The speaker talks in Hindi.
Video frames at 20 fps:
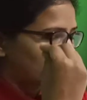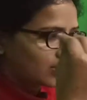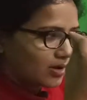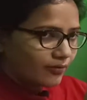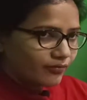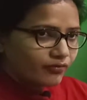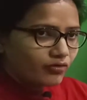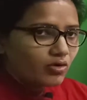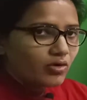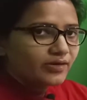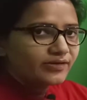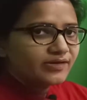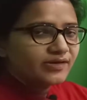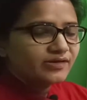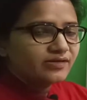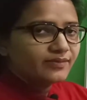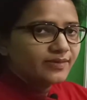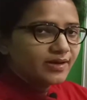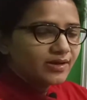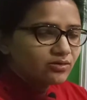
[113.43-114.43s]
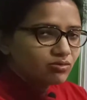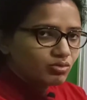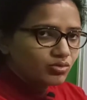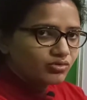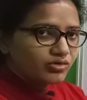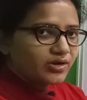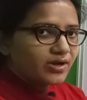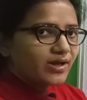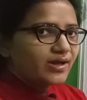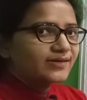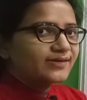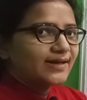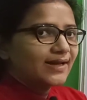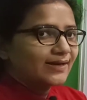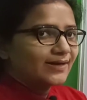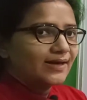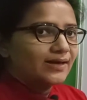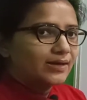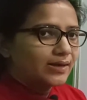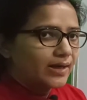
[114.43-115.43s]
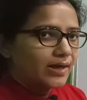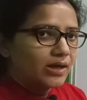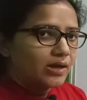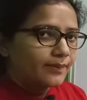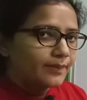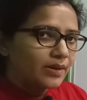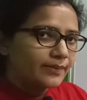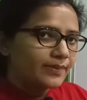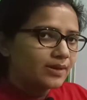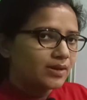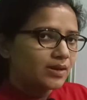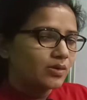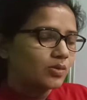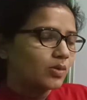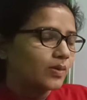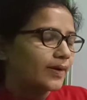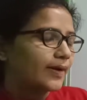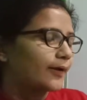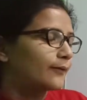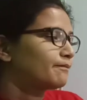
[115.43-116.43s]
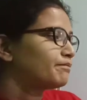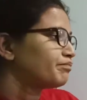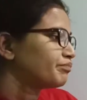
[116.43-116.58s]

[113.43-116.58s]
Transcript: ऑफकोर्स इसमें दूसरे सेल कंटेंट भी मिले होंगे